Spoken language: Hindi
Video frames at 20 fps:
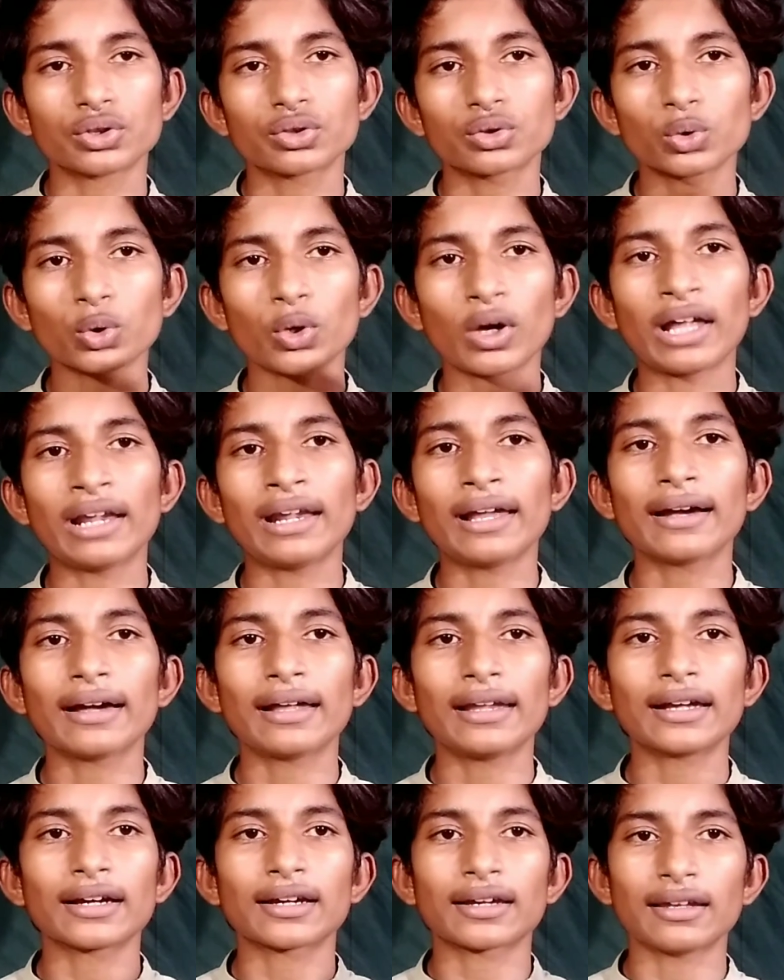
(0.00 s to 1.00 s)
दोस्तों अलग
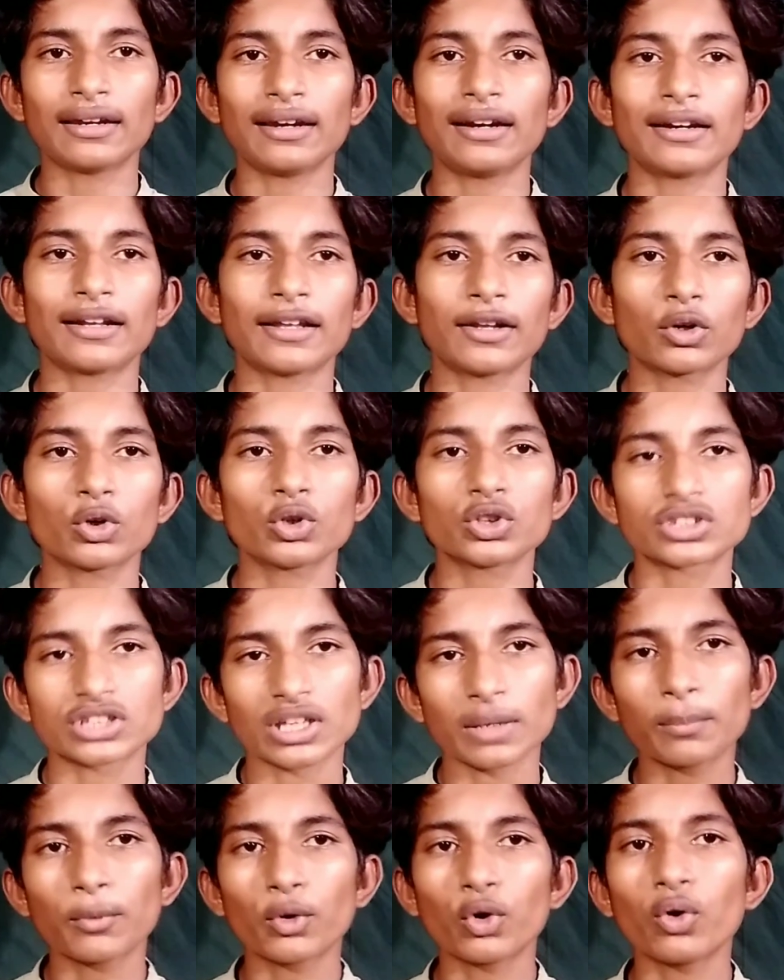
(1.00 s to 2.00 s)
अलग क्रिएटर को
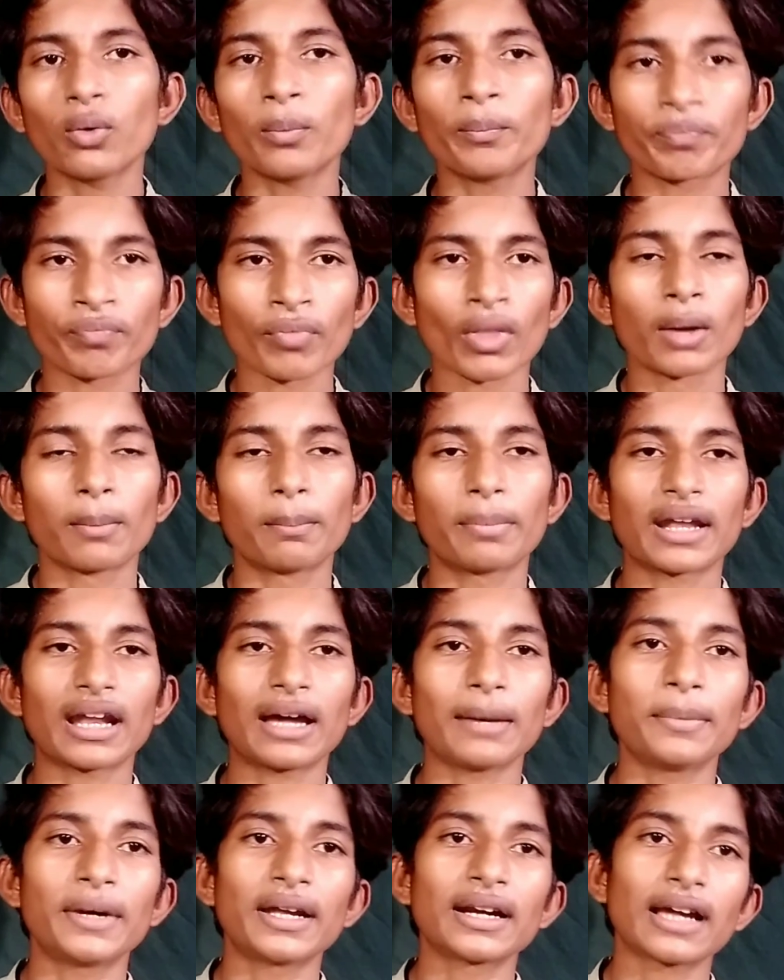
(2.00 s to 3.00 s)
सबको
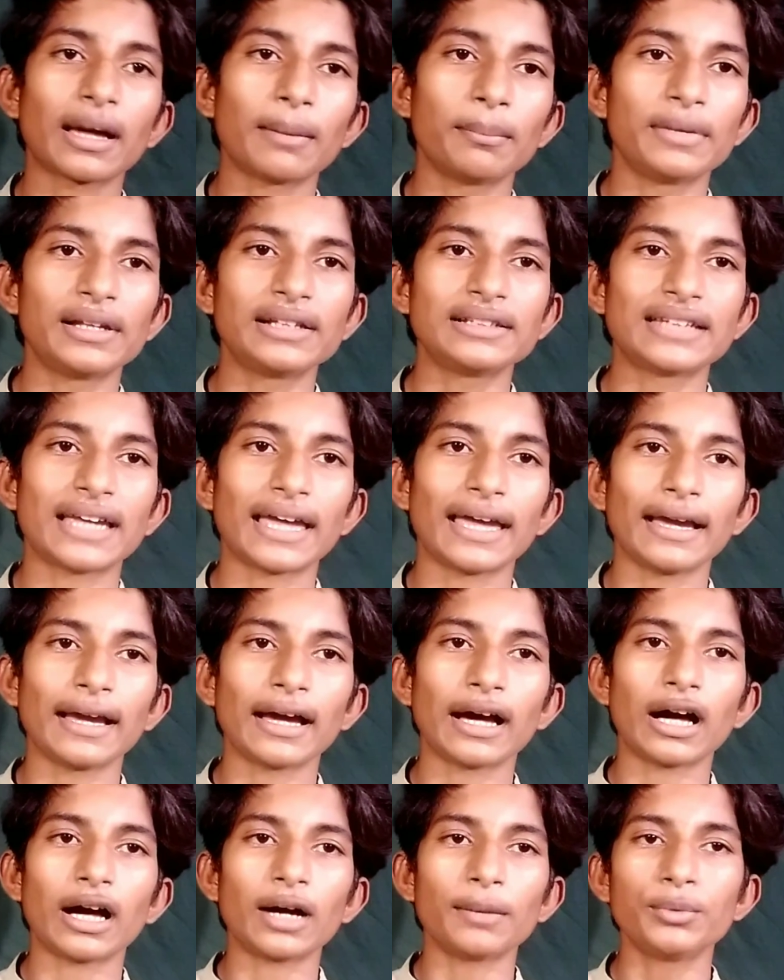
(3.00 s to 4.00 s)
बराबर का मिल
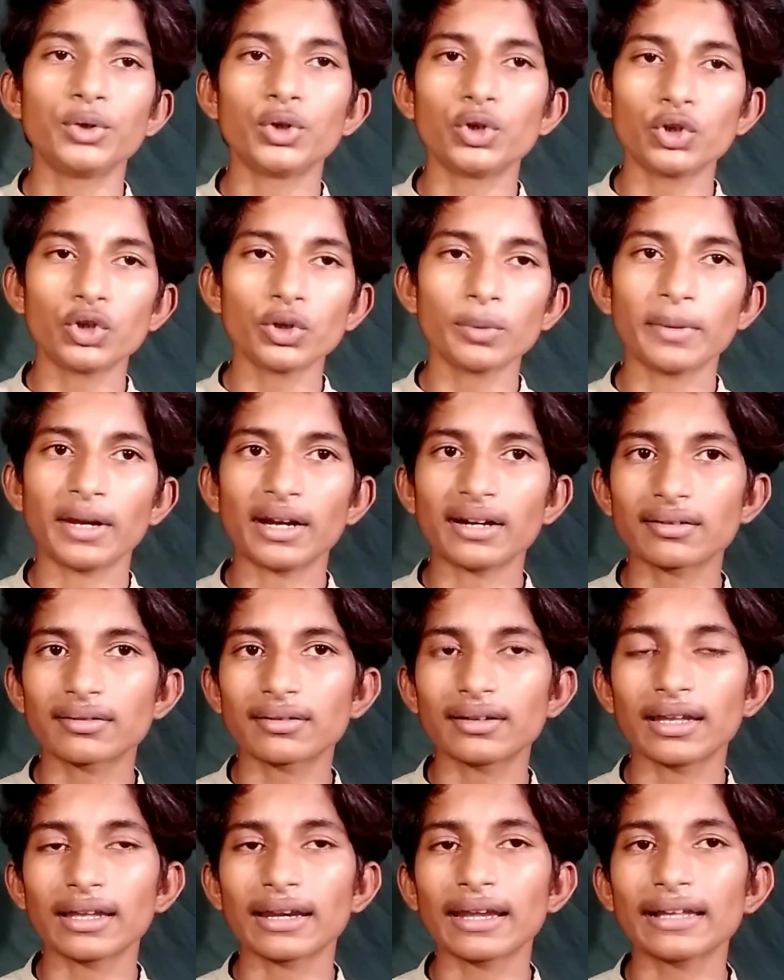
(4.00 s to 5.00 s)
जाएगा अब यूट्यूब एड्स
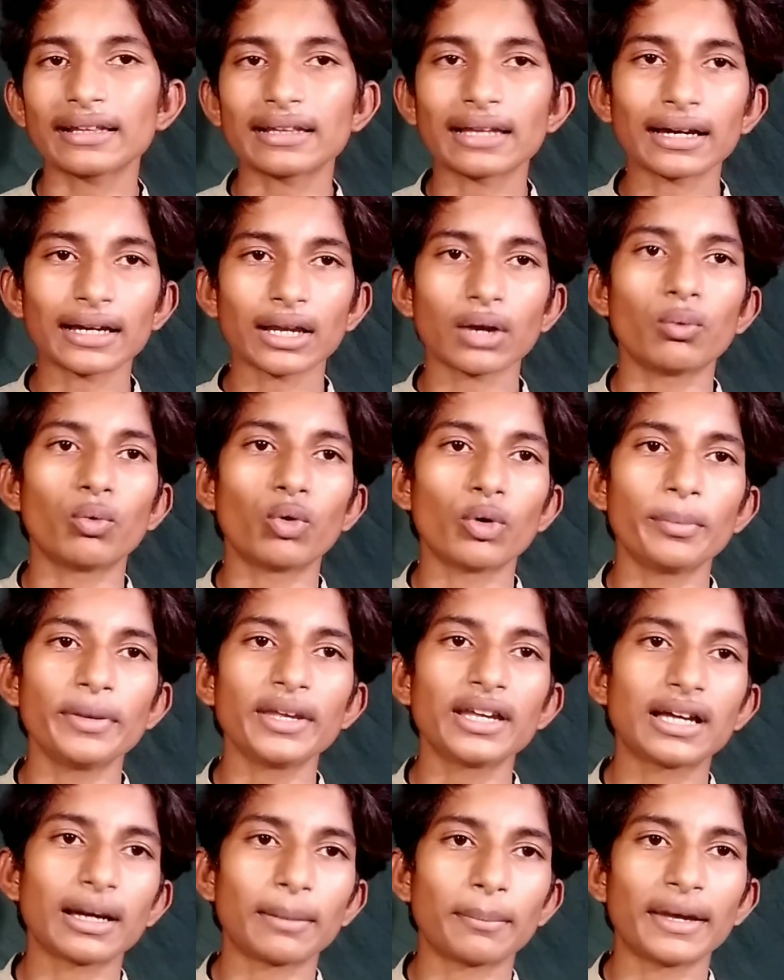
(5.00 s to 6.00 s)
दे रहा है ताकि वो
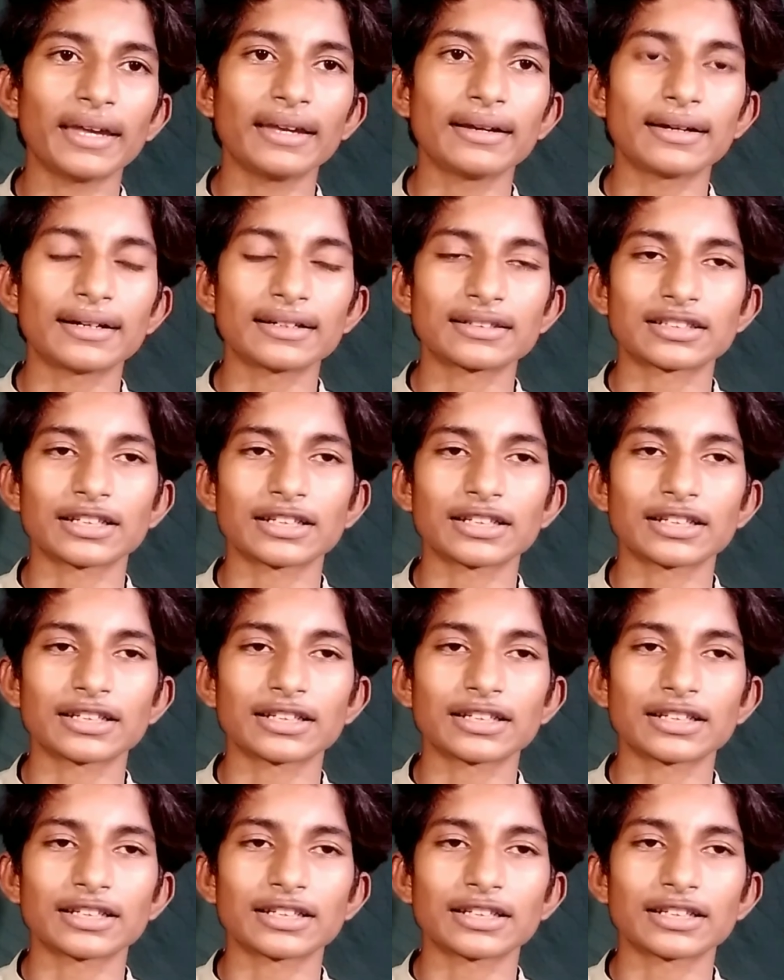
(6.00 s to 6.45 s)
भी कमाई कर